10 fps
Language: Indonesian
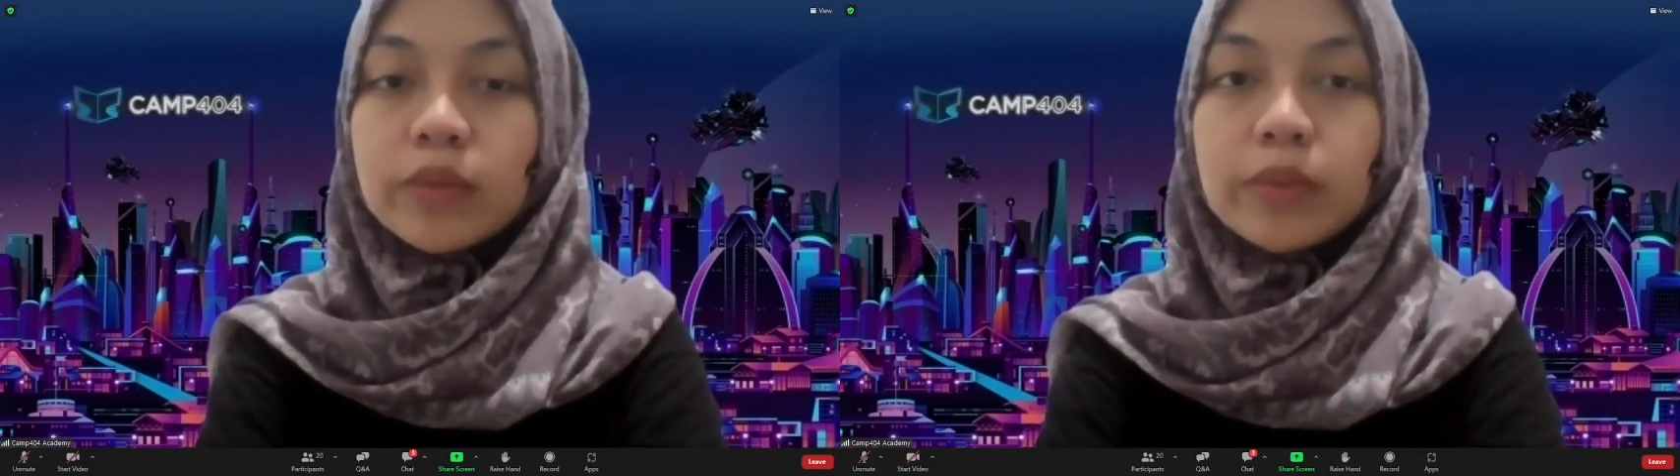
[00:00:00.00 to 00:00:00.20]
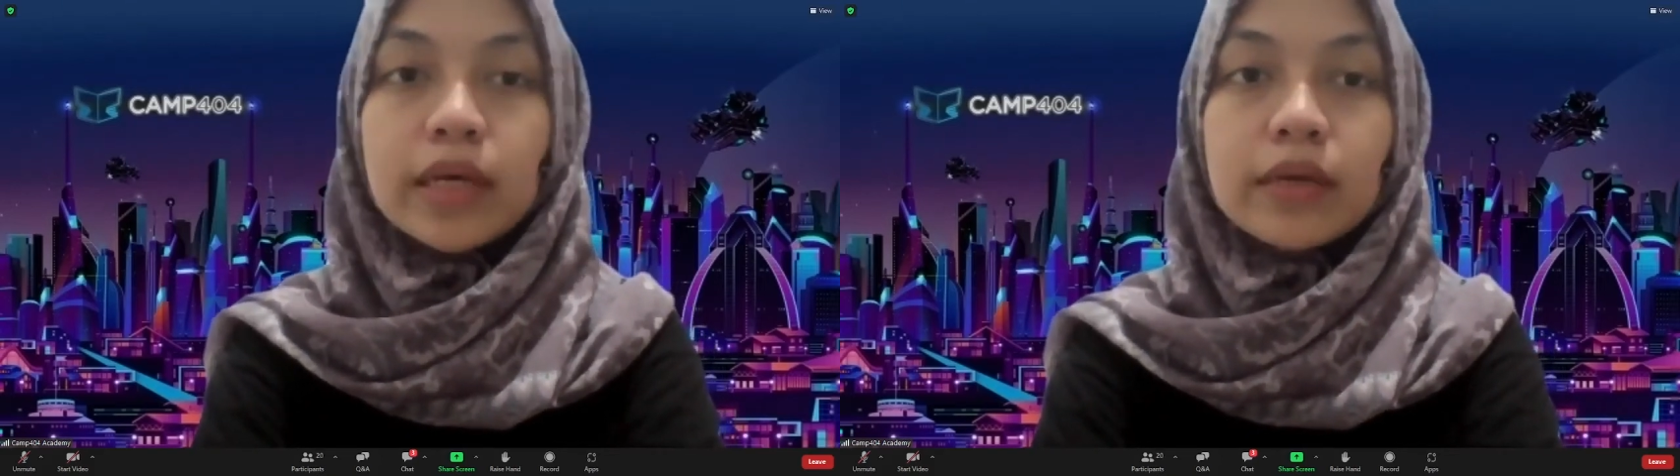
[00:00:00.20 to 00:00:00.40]

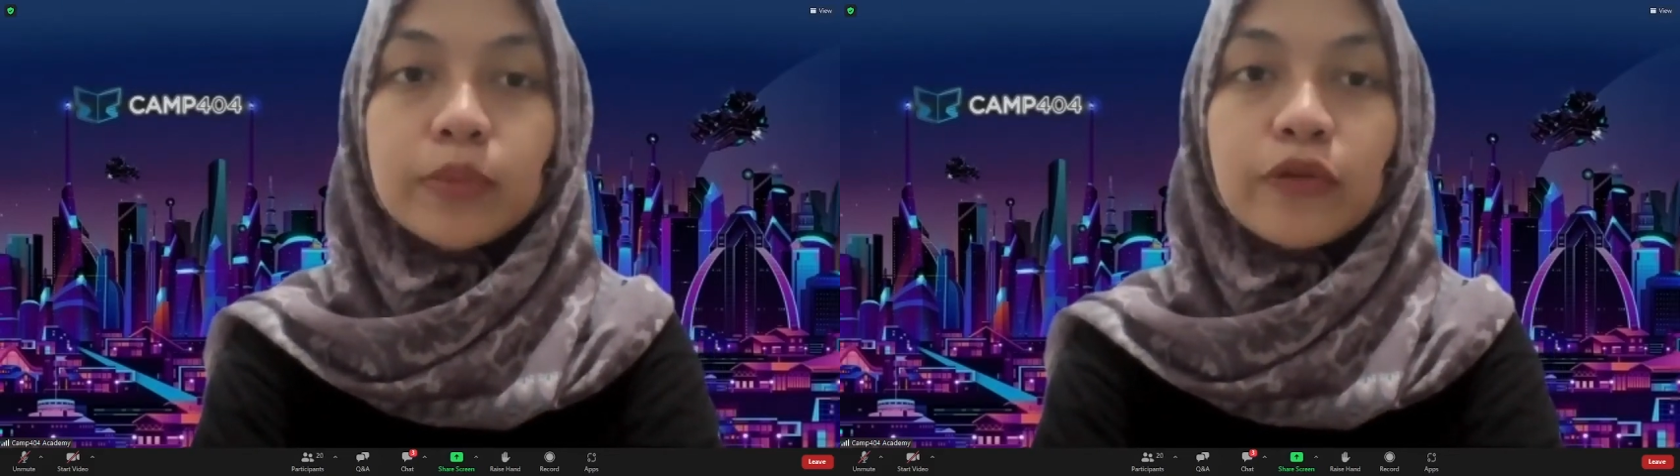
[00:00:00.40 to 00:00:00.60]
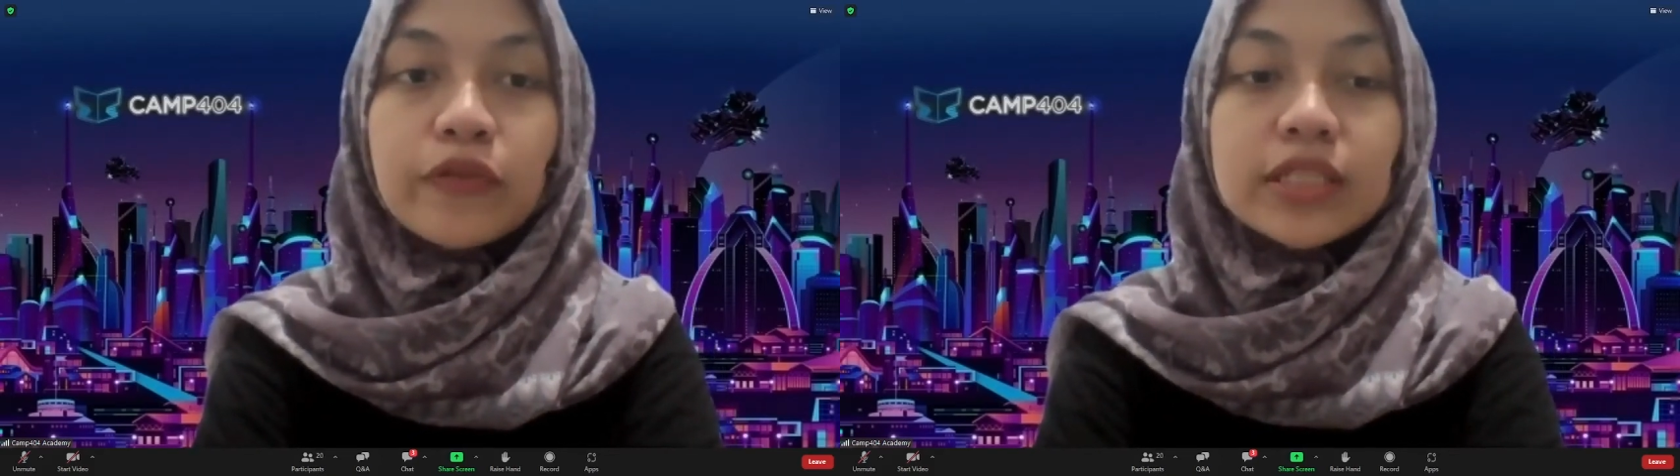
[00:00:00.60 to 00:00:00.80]
memang
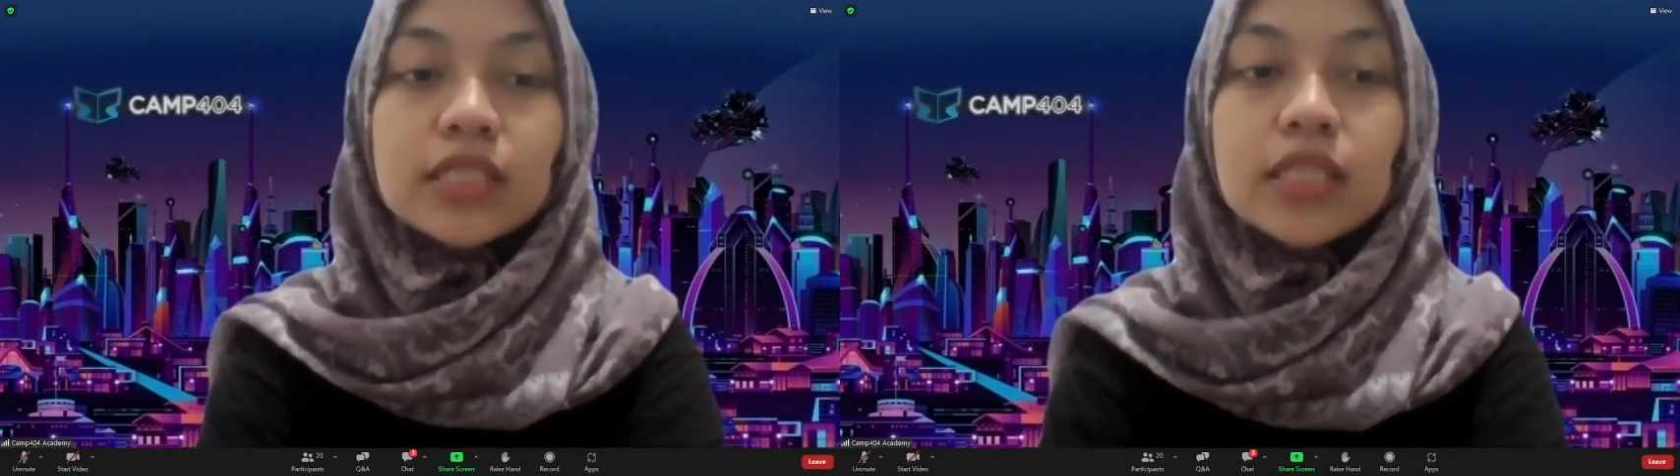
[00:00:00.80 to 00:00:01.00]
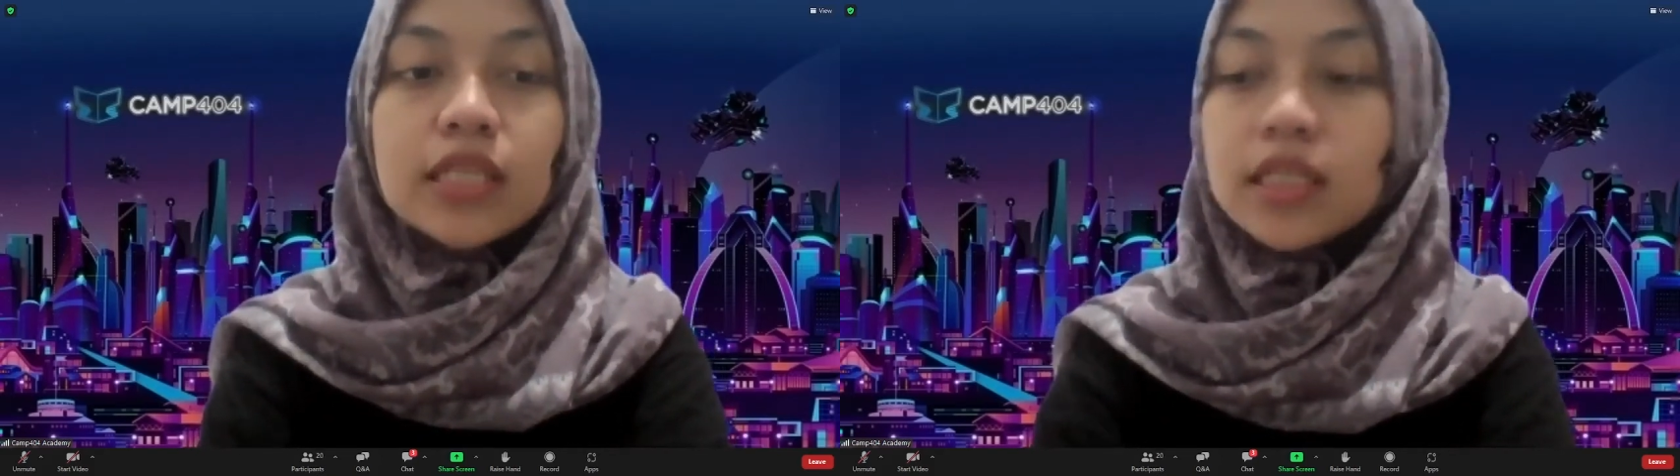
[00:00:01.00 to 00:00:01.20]

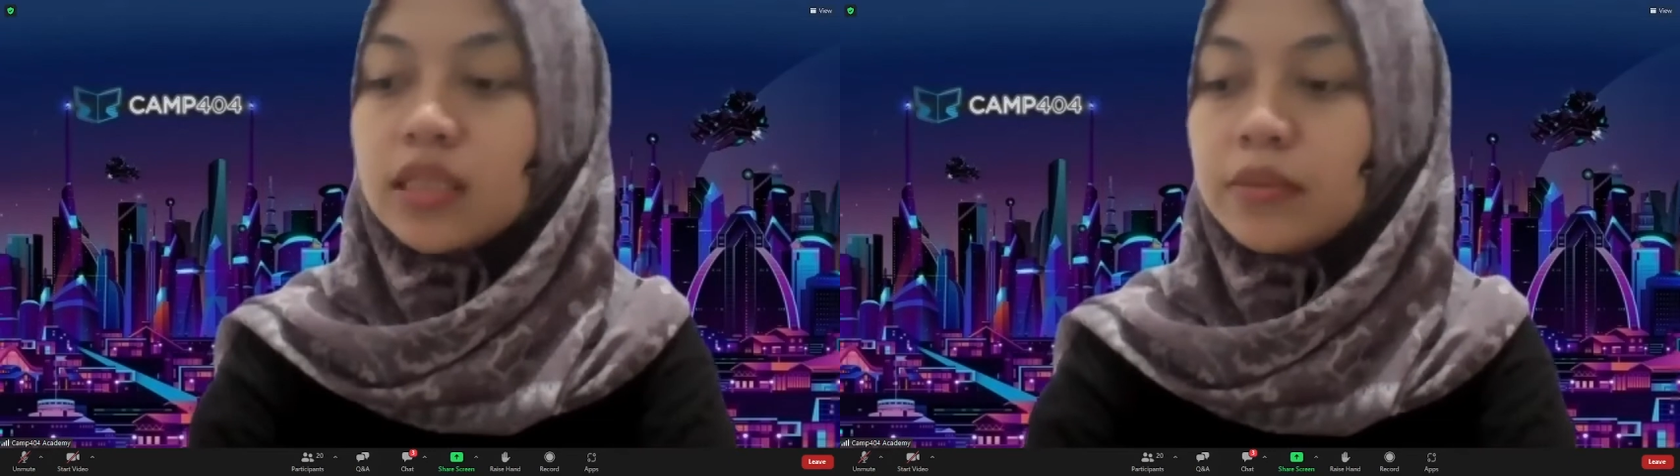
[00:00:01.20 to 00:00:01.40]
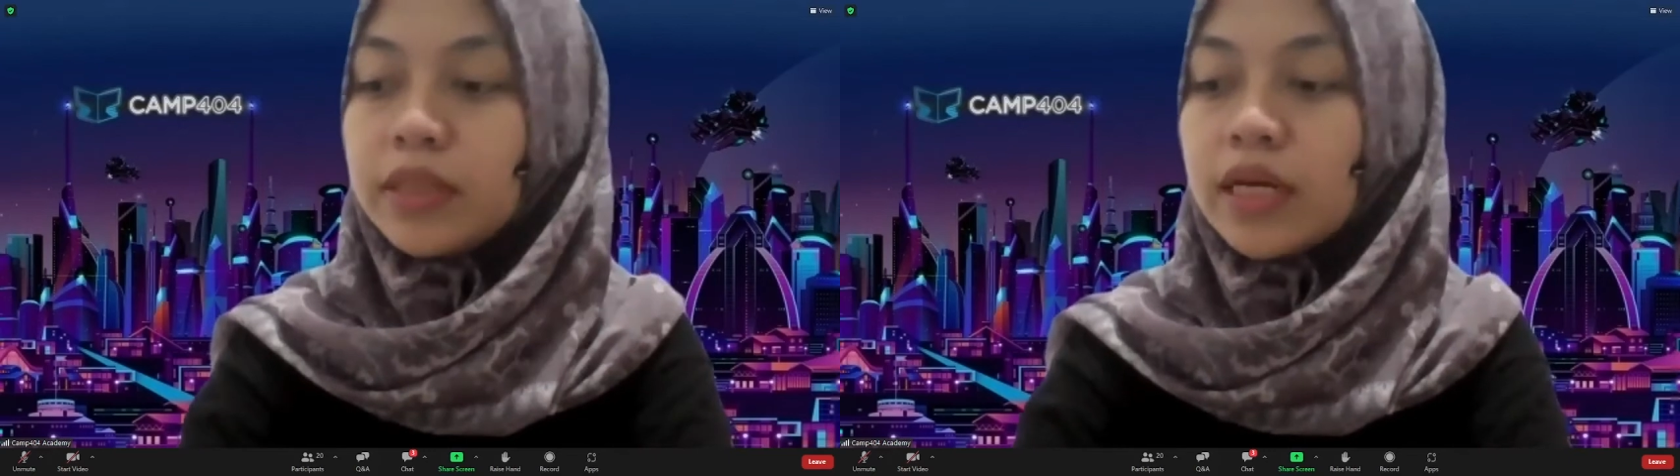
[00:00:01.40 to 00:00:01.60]
profesinya nih
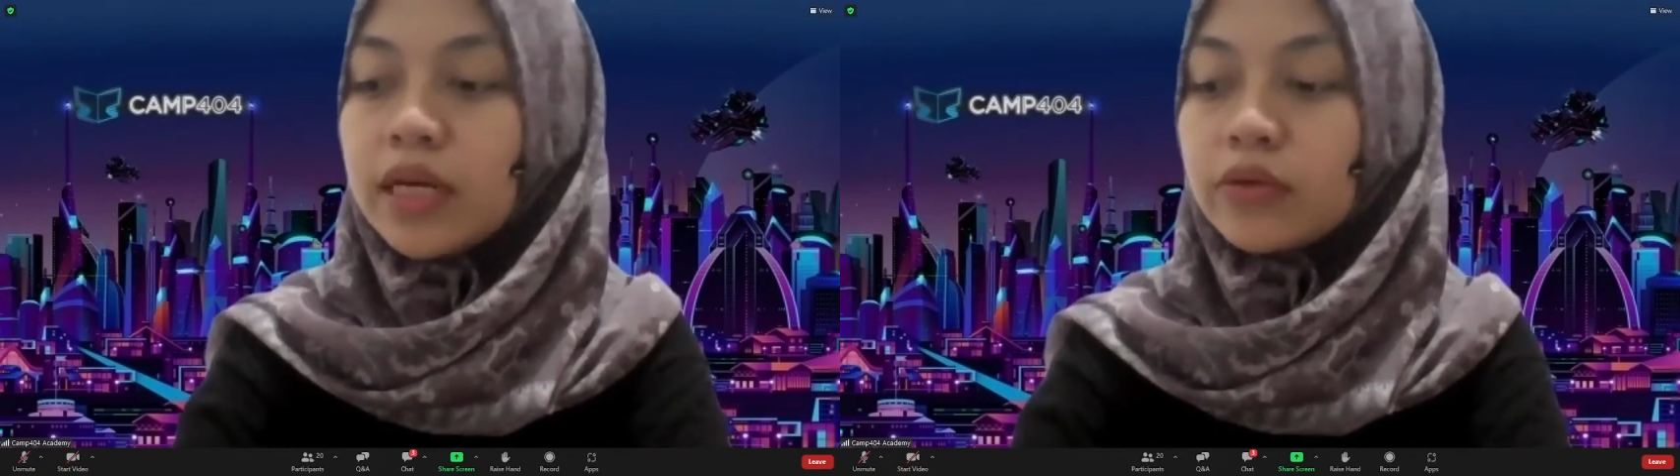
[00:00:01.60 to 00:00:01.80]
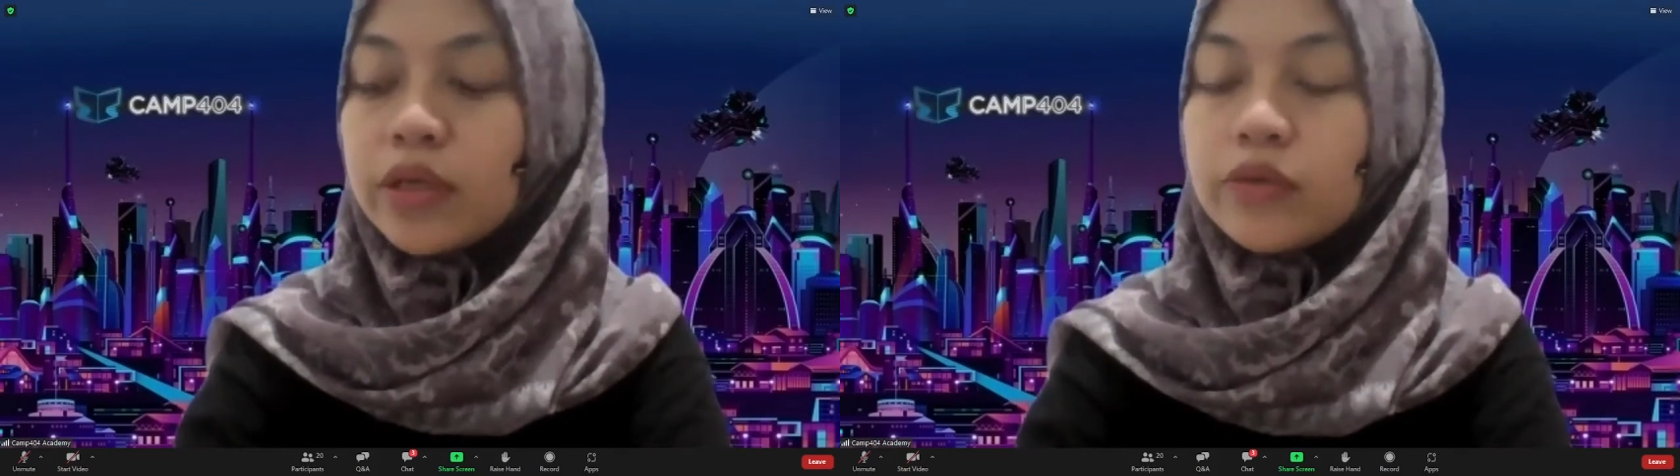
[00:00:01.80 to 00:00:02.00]
di
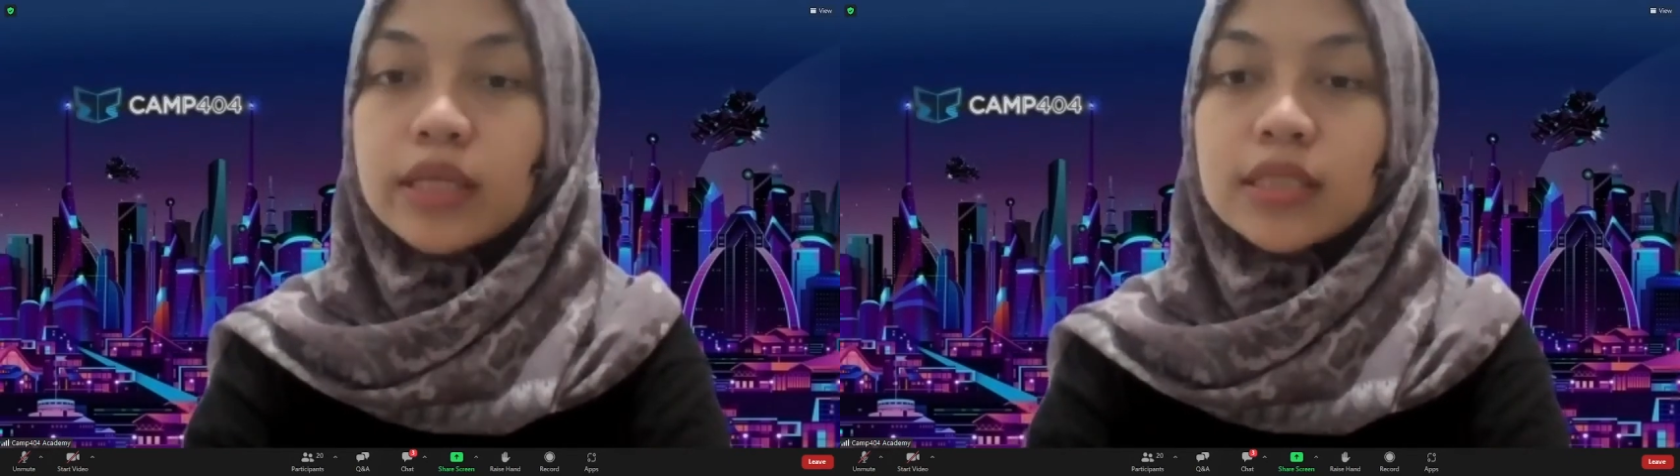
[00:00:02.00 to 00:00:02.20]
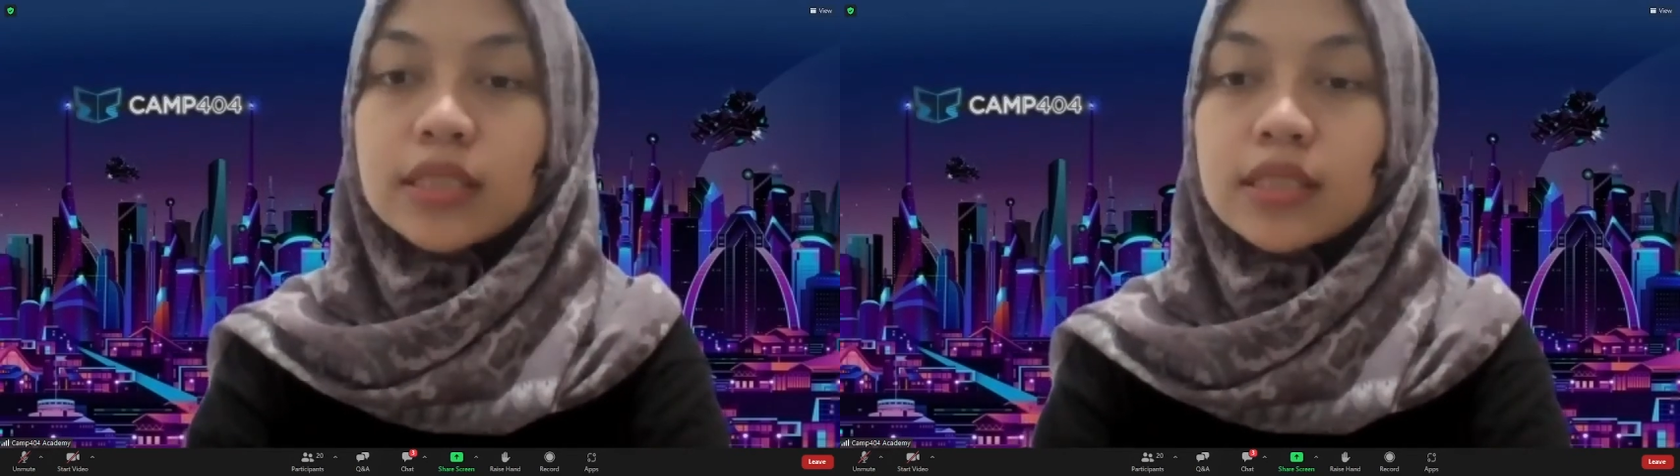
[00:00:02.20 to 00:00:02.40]
bidang UI UX?